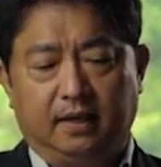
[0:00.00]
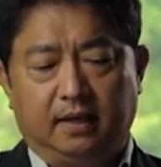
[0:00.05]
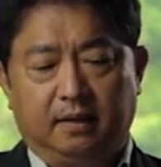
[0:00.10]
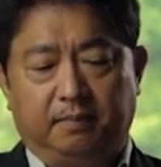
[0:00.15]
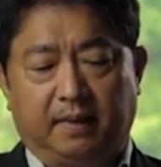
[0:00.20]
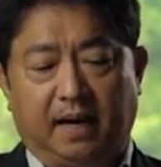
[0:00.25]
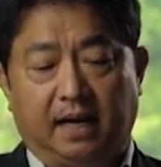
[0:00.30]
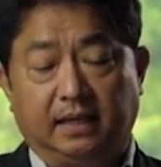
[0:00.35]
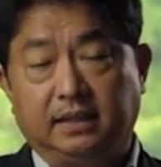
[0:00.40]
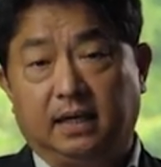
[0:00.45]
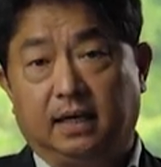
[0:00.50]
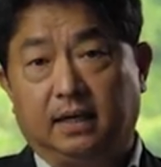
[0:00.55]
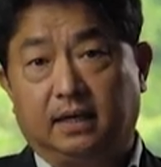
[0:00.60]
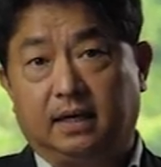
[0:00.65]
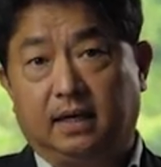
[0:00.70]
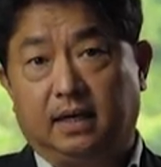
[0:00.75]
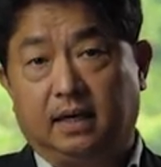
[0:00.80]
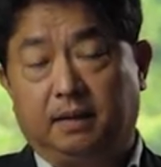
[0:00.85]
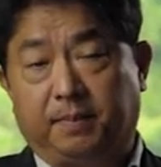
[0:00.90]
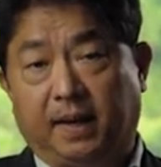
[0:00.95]

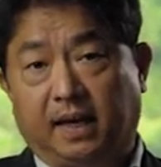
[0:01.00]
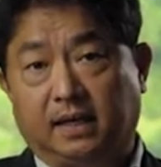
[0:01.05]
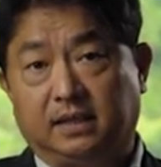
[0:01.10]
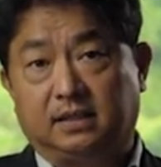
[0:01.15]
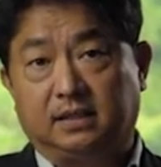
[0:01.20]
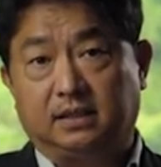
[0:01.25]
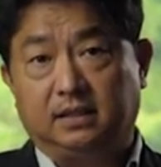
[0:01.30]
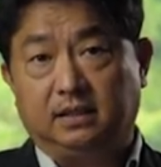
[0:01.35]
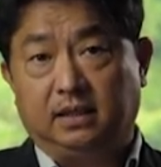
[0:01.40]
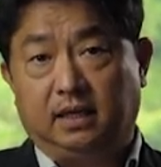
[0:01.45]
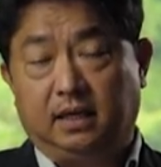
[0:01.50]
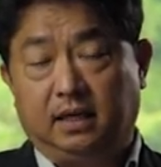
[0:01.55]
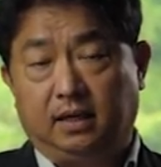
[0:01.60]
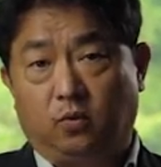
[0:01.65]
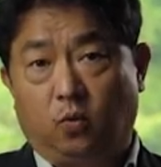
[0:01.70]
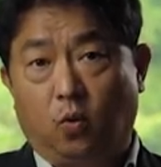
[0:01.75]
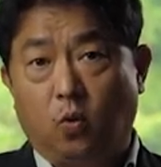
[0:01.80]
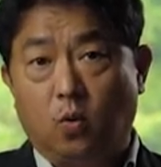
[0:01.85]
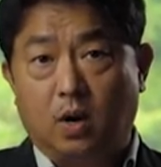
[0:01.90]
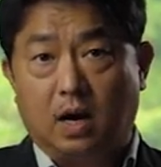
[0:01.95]
만약에 백신의
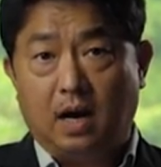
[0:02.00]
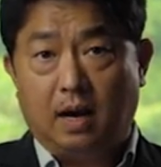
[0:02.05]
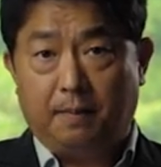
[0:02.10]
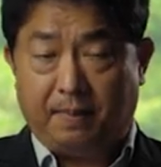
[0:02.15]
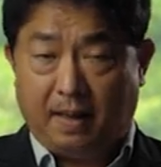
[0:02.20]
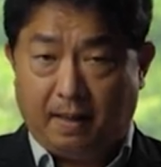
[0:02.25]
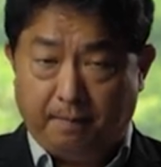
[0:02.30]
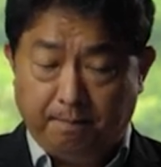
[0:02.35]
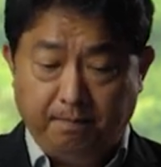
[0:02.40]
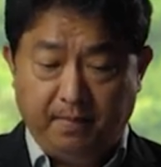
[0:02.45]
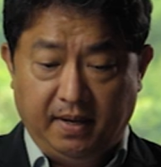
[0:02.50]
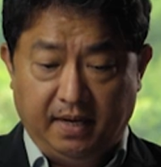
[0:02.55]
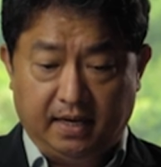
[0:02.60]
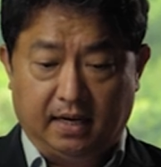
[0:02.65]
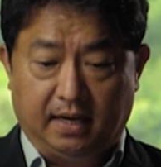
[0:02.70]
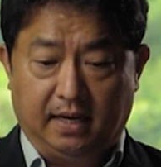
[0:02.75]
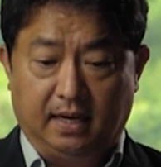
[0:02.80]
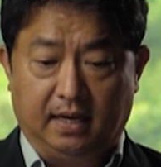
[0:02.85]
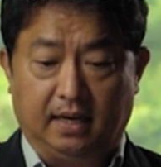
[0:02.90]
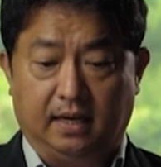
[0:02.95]
고가
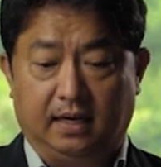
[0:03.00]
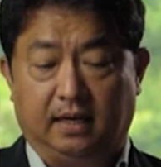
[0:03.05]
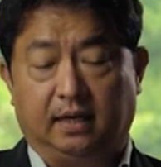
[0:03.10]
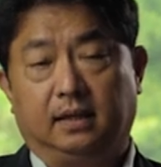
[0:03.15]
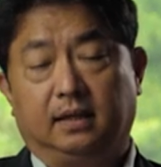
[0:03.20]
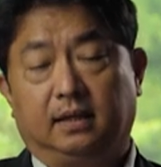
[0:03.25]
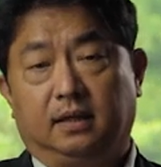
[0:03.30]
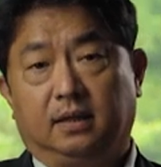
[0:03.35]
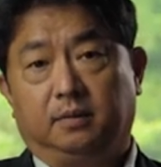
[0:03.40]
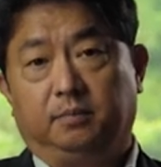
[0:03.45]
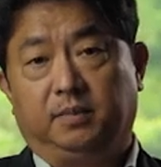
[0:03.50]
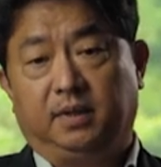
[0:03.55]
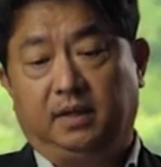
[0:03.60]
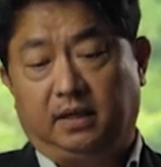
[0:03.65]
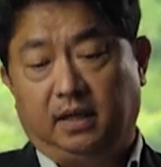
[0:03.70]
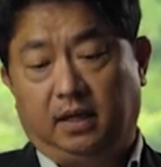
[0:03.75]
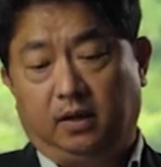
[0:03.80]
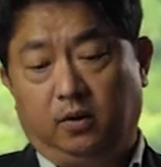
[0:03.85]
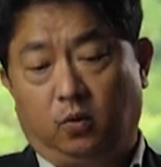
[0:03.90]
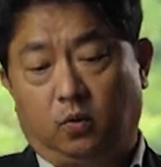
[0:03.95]
판매가
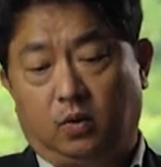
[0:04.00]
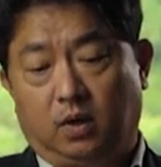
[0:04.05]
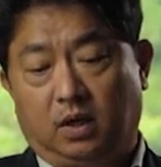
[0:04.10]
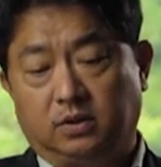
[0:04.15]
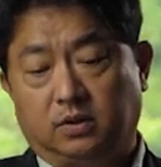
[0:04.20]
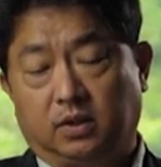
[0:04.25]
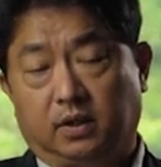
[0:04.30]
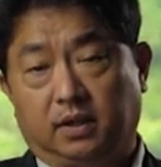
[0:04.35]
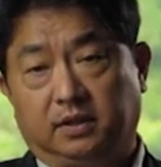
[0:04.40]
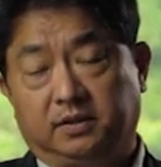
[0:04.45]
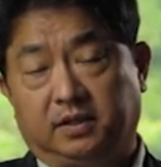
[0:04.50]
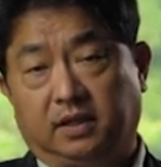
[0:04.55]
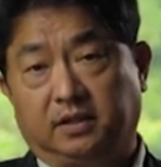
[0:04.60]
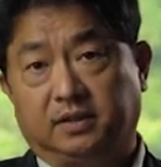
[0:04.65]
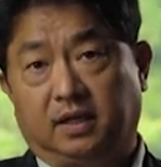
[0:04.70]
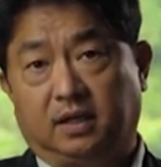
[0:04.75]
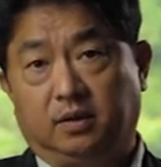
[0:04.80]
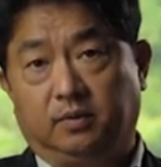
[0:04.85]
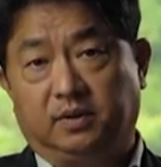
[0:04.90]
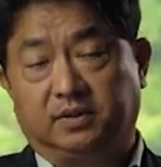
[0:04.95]
미래 효과적인
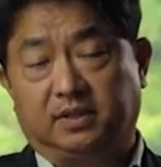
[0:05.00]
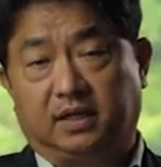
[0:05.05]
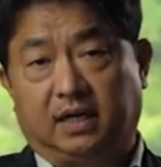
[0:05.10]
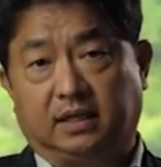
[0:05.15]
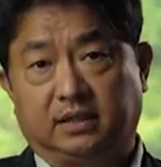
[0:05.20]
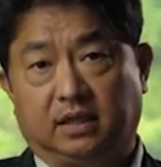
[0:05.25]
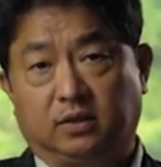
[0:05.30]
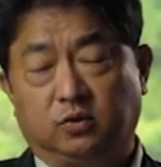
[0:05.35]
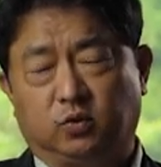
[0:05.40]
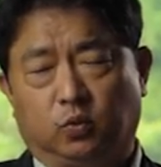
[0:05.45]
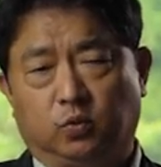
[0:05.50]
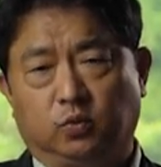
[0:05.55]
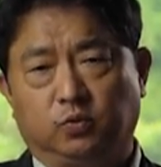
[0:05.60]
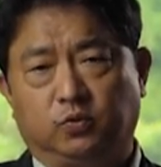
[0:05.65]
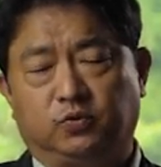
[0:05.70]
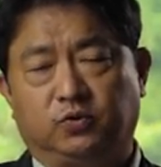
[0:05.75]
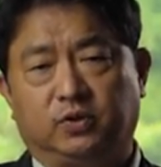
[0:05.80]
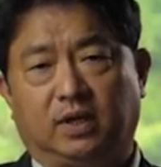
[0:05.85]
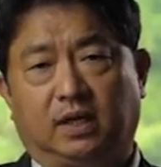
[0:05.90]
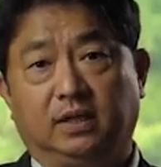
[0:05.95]
생산을 위해서 가장 좋은
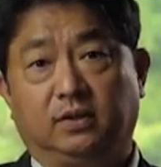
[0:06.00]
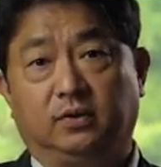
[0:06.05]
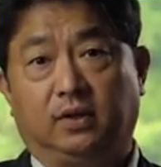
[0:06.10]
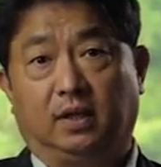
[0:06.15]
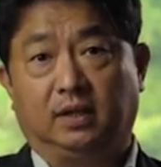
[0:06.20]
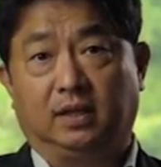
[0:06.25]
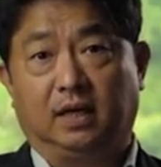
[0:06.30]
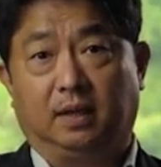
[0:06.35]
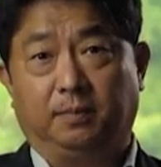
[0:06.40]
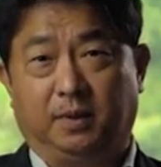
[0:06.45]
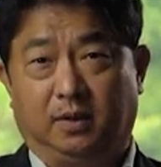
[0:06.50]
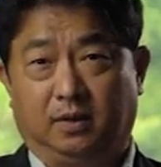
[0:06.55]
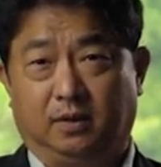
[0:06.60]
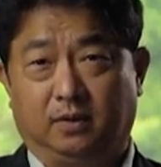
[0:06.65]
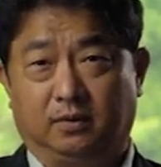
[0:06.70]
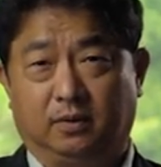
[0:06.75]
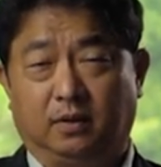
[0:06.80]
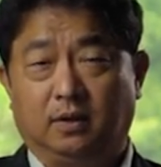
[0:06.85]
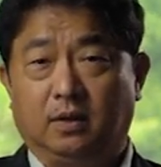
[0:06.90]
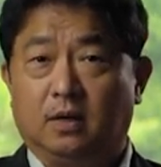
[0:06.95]
수단이
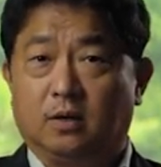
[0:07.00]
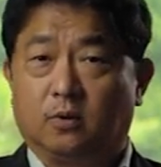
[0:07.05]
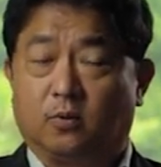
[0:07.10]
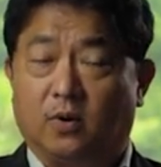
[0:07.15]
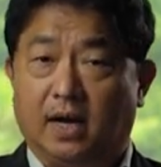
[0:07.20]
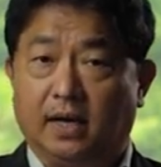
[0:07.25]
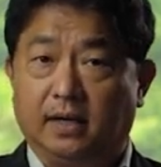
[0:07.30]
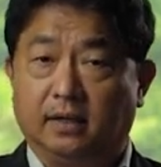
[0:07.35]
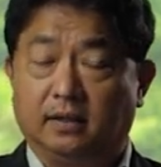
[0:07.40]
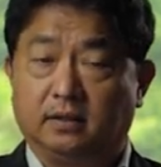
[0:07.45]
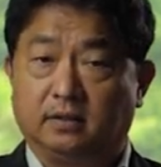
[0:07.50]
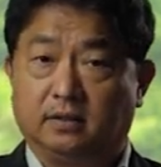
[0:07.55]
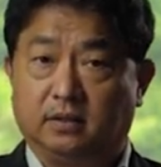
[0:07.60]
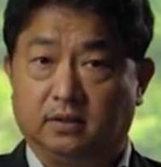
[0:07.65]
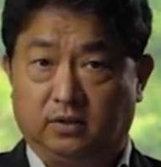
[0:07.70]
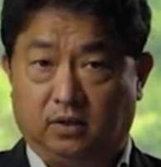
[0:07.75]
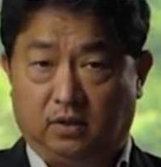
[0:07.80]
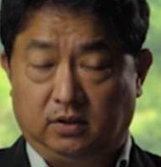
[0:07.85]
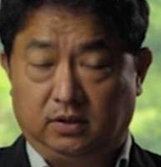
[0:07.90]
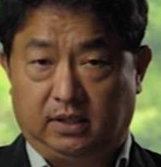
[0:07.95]
된다면 과연 그
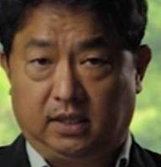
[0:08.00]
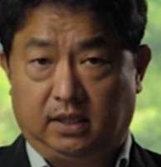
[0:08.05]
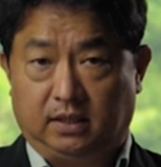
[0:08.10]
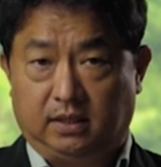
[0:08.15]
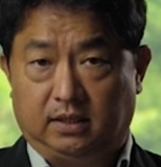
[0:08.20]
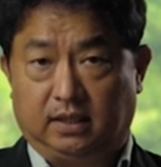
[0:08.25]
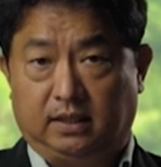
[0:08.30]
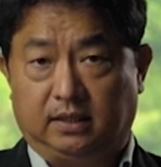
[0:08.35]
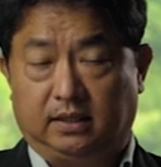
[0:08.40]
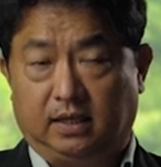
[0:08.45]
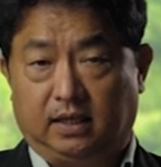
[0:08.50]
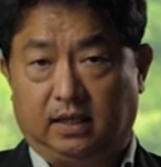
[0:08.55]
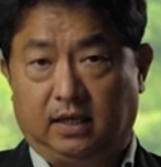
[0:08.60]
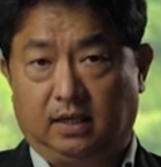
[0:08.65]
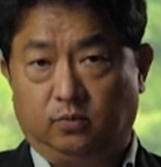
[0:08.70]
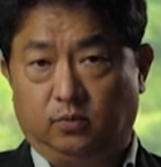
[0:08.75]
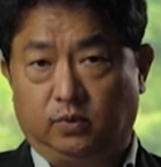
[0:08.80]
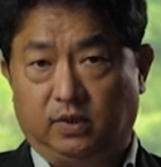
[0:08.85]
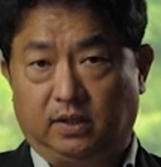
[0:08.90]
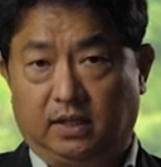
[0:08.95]
정책을 갖다가
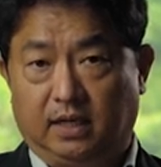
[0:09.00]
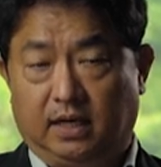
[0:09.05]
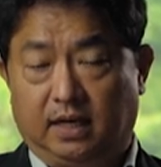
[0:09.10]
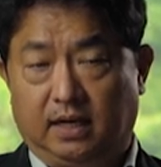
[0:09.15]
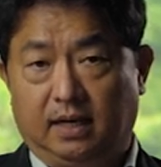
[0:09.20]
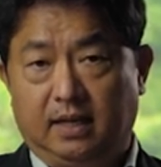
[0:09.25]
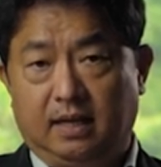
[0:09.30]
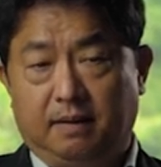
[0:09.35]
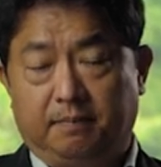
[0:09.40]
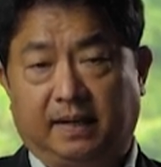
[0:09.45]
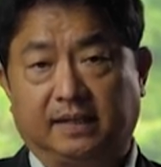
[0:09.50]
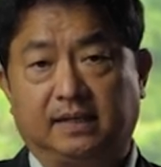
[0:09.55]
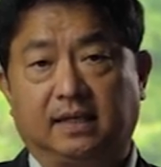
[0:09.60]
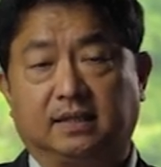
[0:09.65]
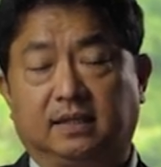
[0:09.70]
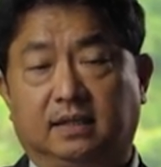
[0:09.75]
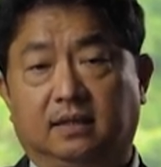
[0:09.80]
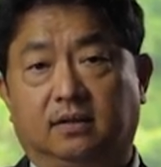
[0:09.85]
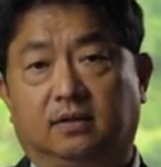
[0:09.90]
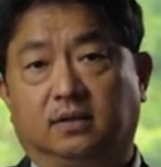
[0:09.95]
우리가
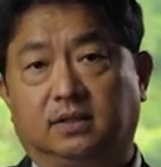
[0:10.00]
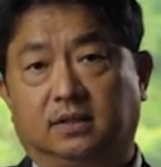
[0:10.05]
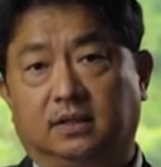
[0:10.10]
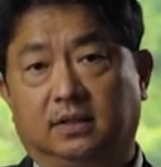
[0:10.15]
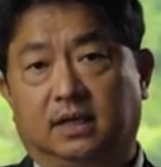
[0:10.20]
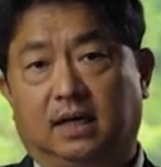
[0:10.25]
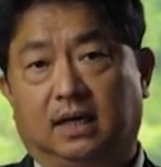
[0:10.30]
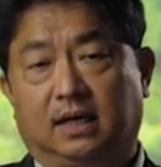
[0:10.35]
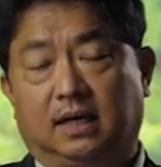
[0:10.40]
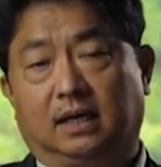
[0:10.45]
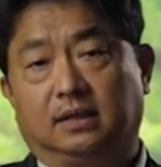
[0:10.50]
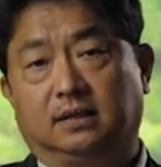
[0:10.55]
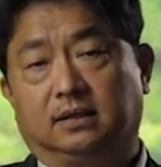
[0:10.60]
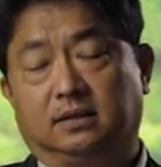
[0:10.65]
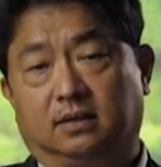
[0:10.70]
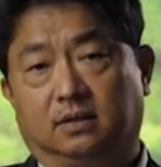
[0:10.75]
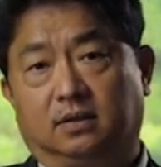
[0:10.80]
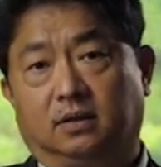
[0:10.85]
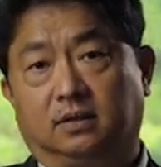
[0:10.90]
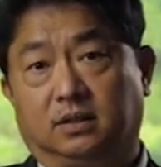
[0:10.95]
받아들일 것인가라는
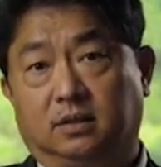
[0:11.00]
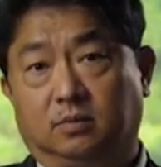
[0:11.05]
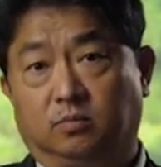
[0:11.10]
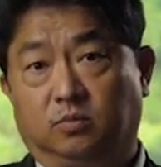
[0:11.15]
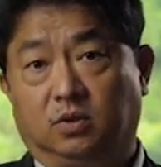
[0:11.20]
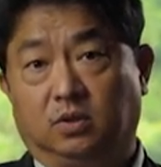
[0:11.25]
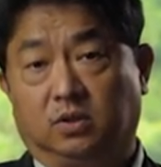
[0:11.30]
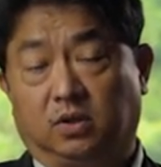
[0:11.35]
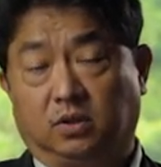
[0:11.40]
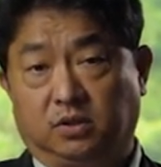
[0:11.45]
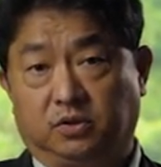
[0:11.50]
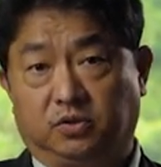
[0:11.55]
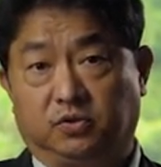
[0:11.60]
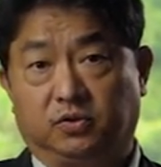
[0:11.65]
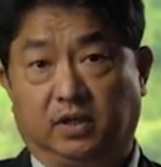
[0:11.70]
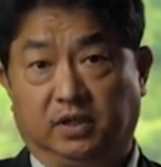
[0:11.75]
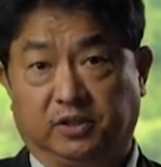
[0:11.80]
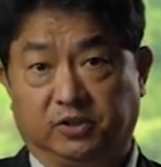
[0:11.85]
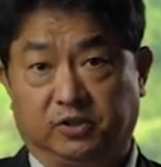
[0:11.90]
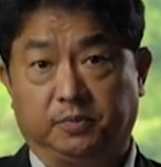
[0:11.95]
그런 질문을 던질
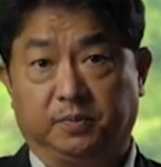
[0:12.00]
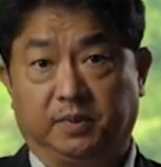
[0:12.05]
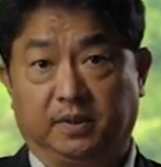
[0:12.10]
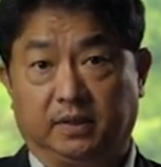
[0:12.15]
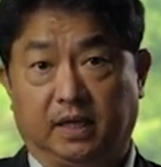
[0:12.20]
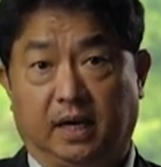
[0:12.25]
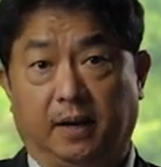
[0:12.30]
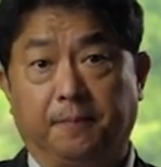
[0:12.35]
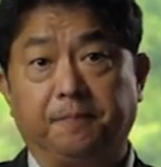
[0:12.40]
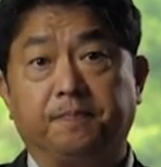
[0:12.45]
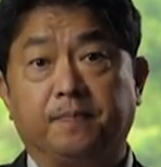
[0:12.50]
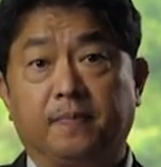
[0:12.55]
수가 있습니다.